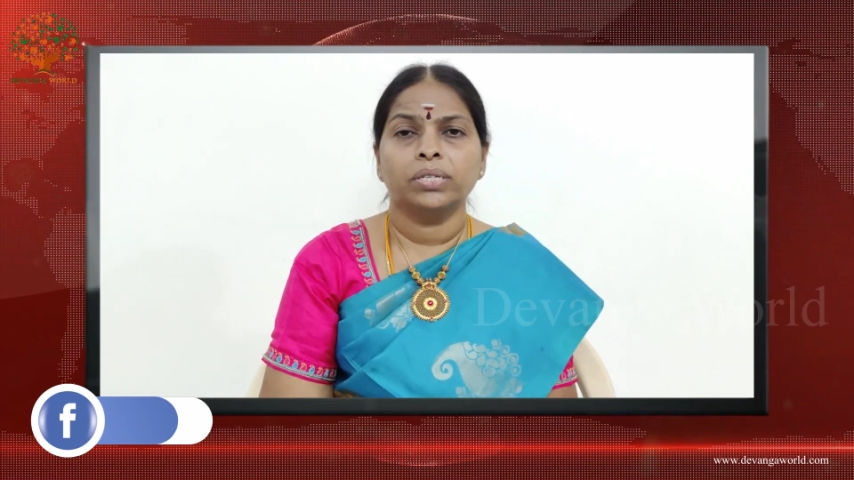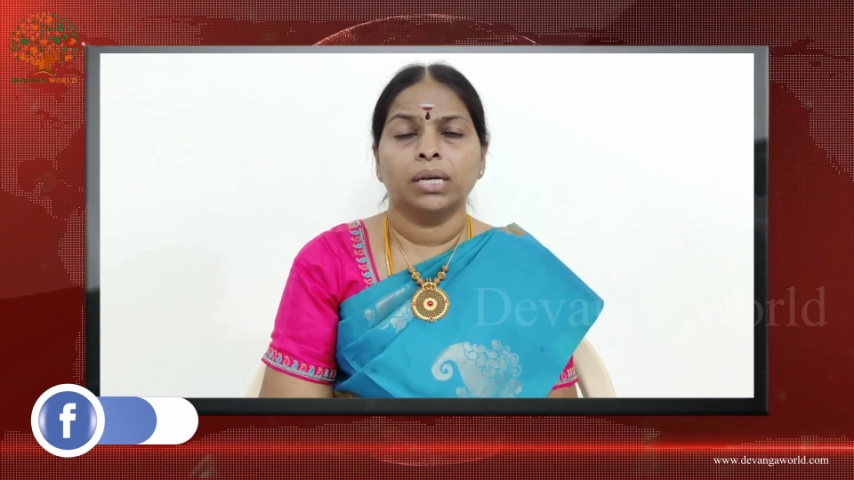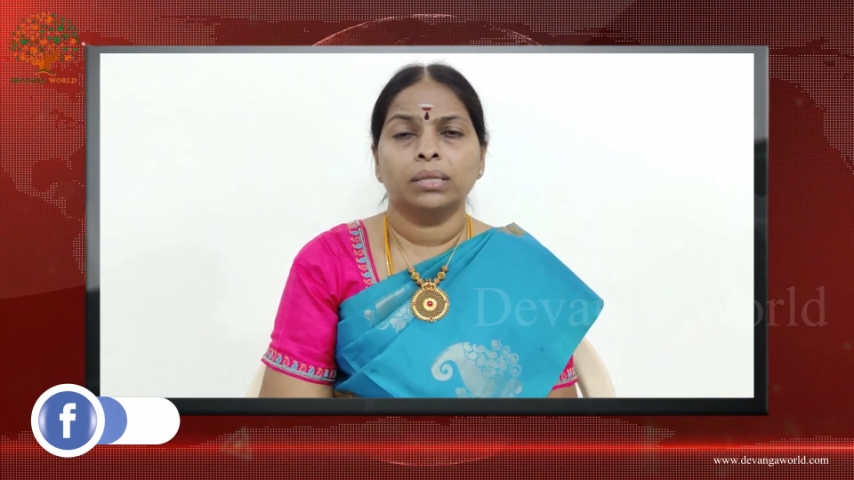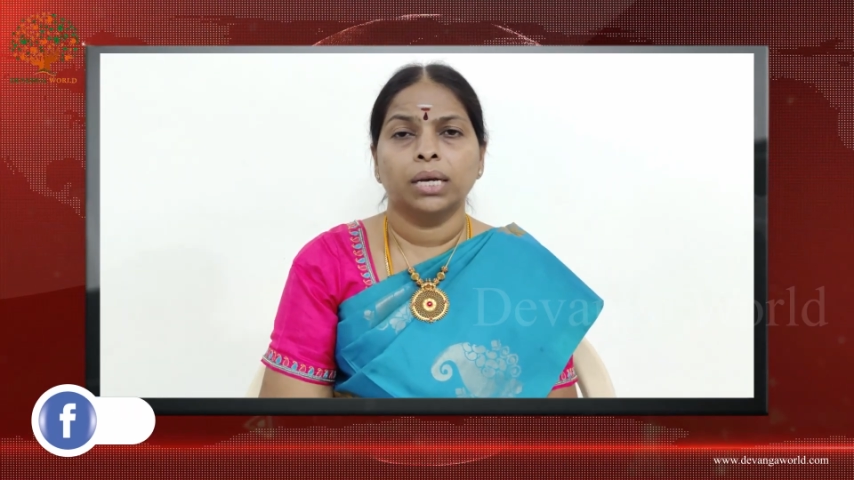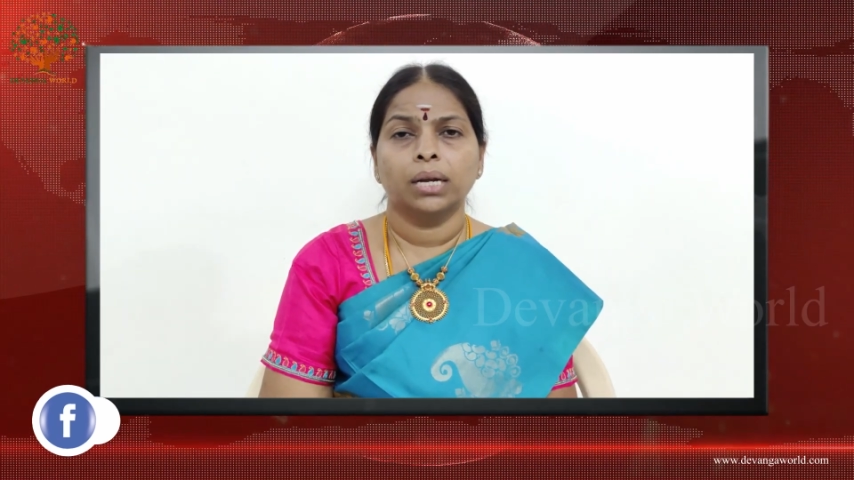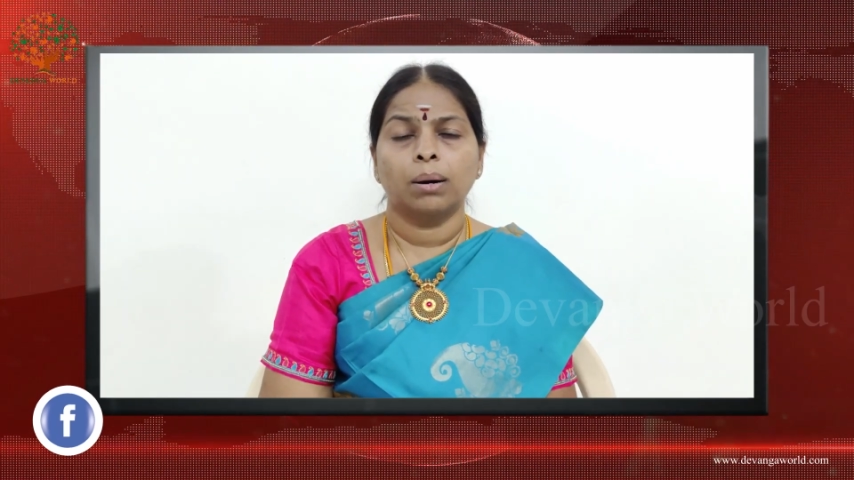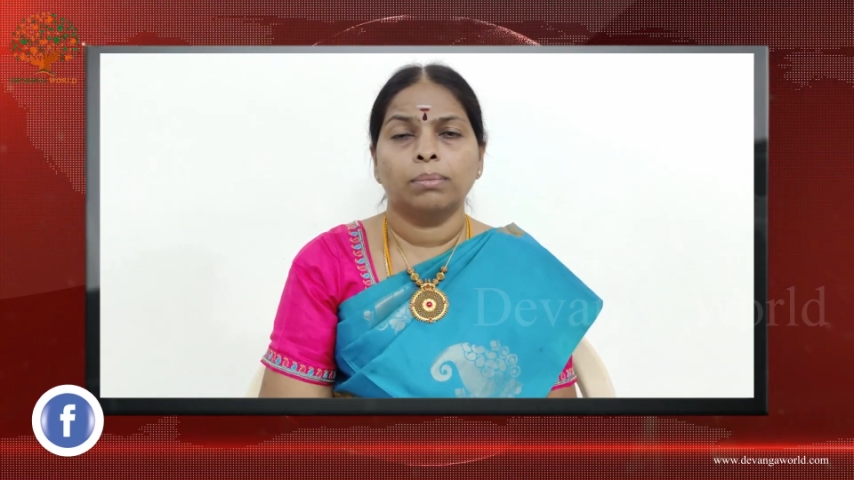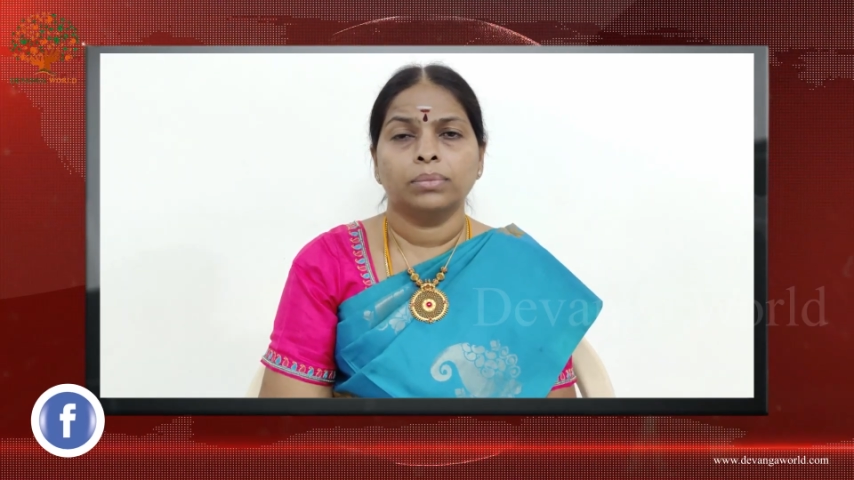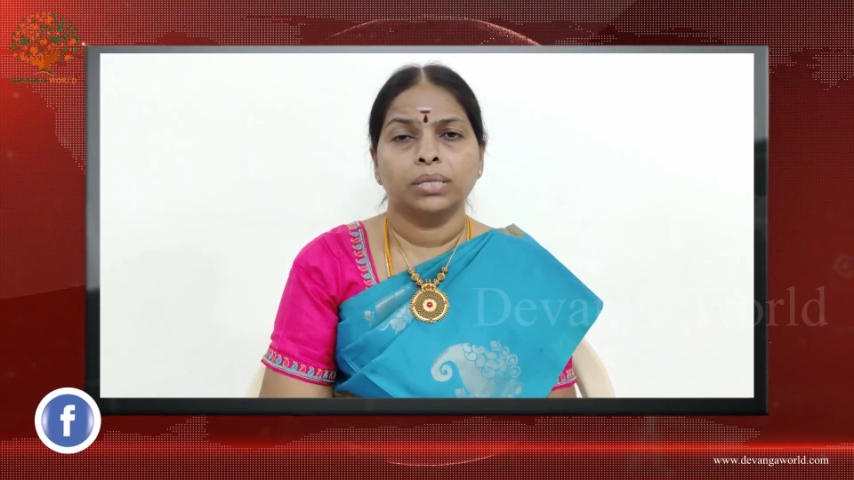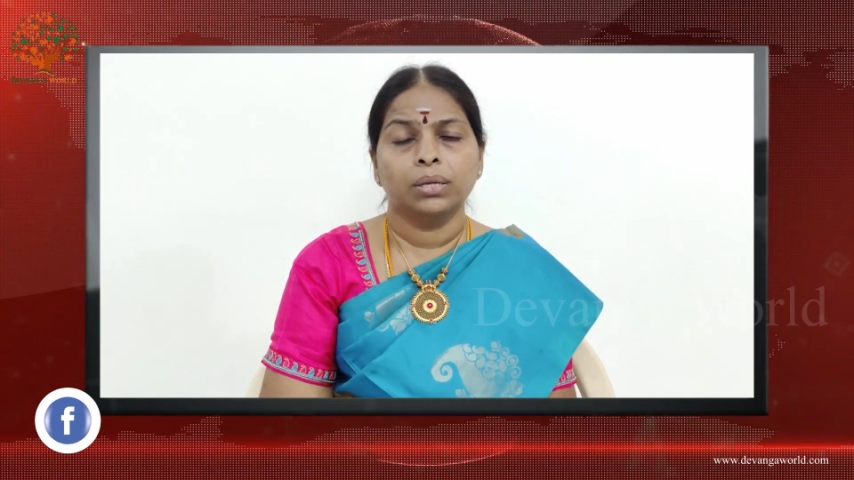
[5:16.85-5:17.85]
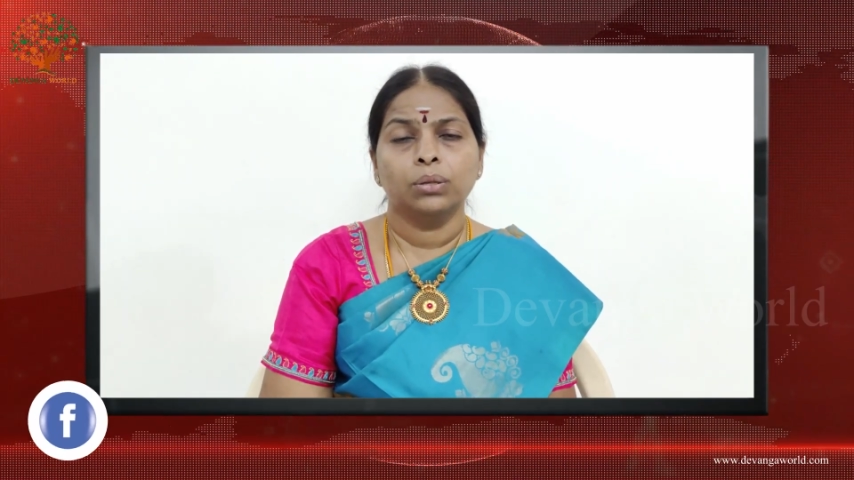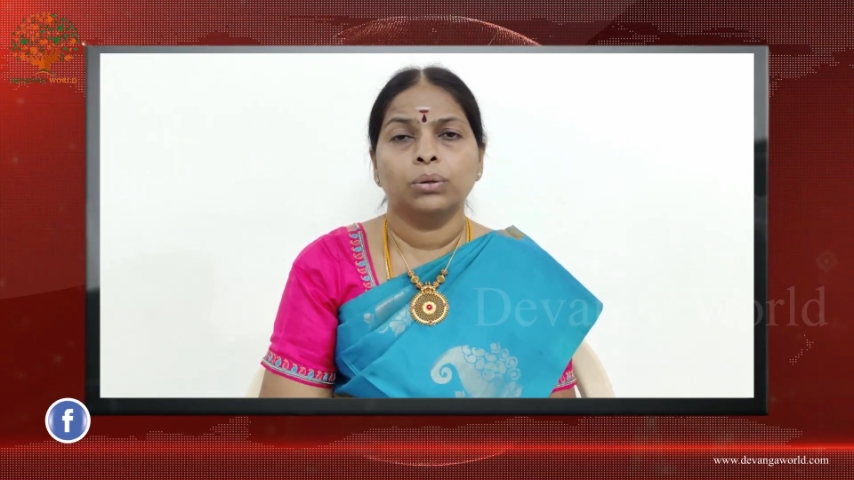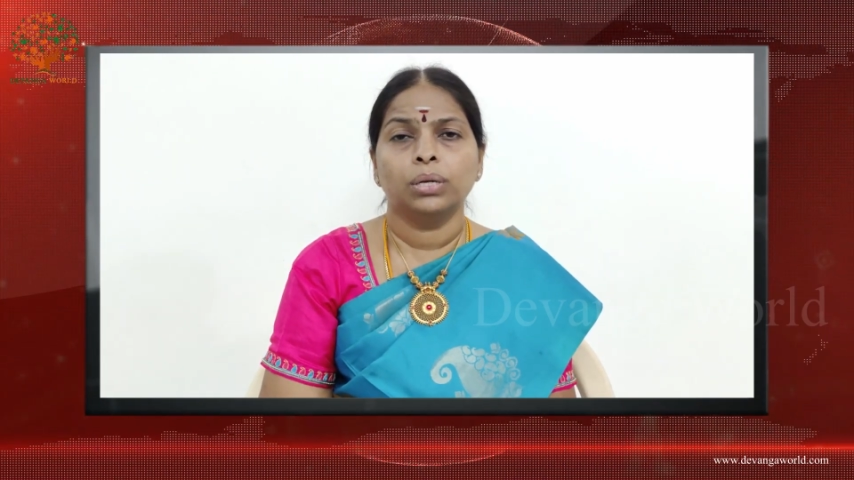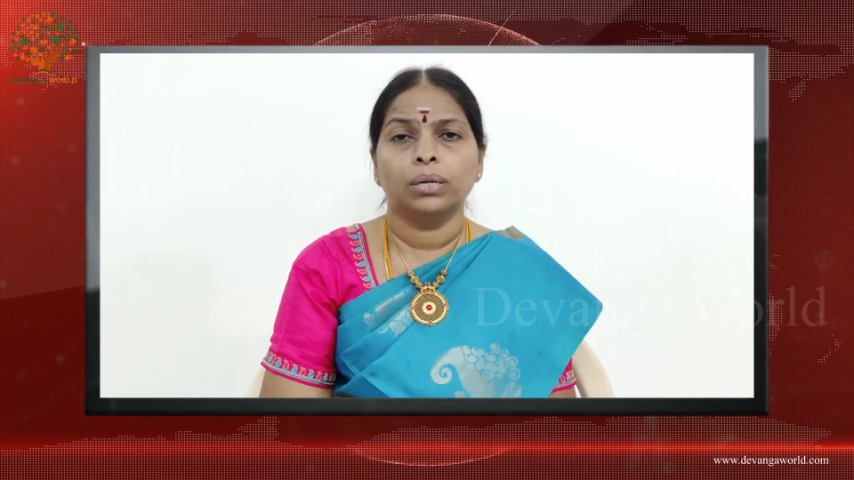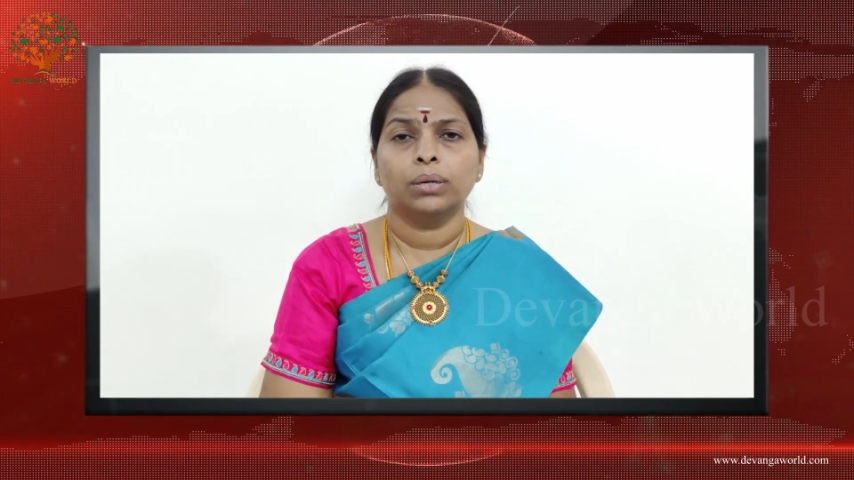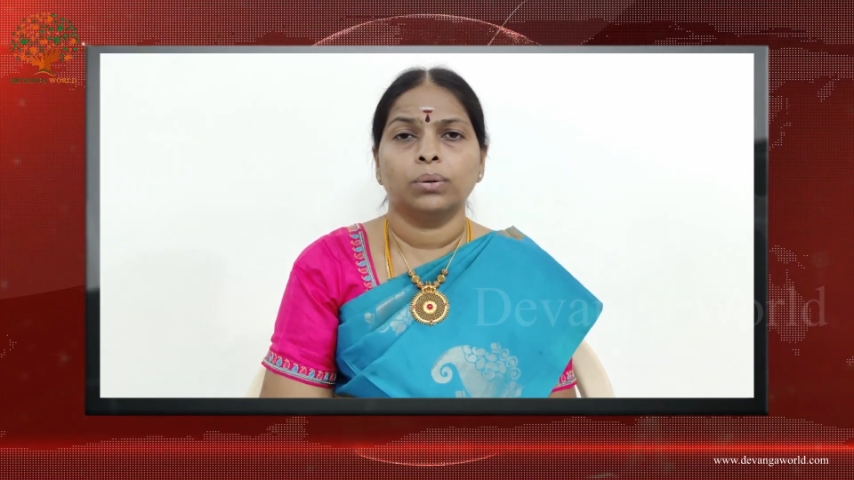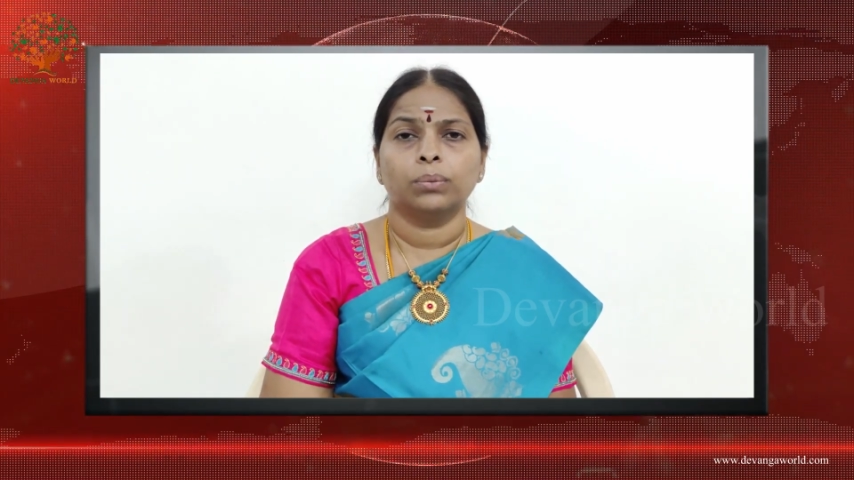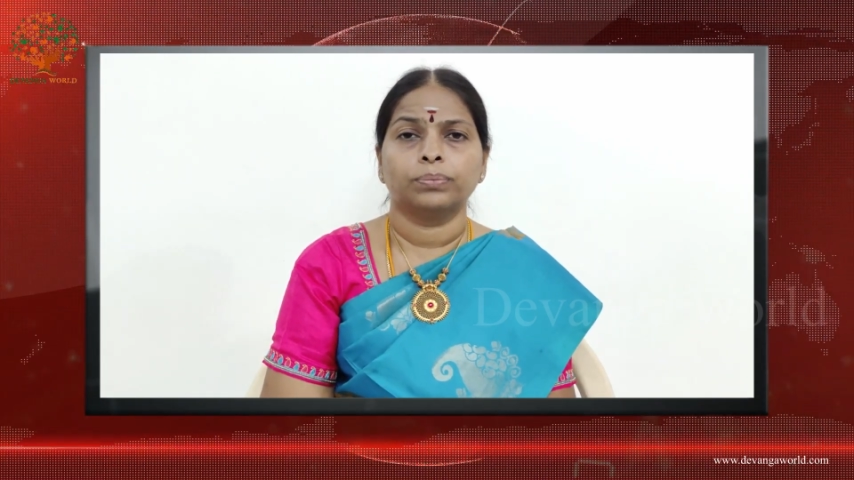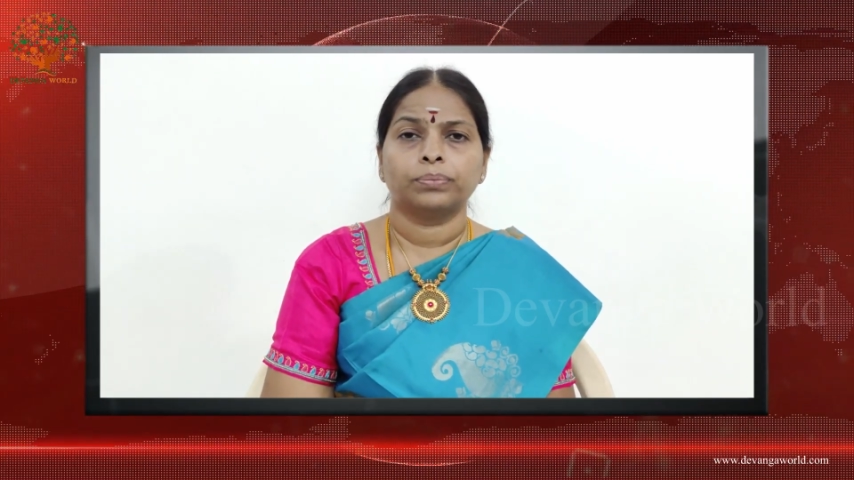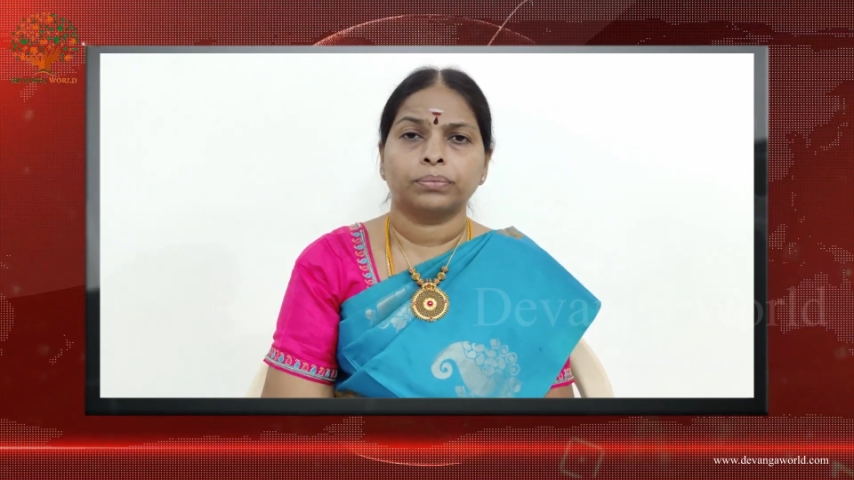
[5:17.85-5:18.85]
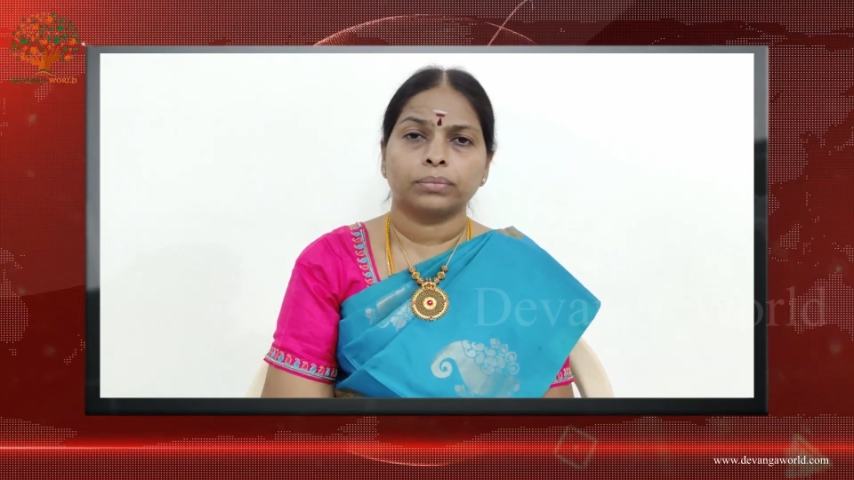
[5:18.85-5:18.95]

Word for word: விஷயத்தை நாம் செய்து கொண்டிருக்கிறோம்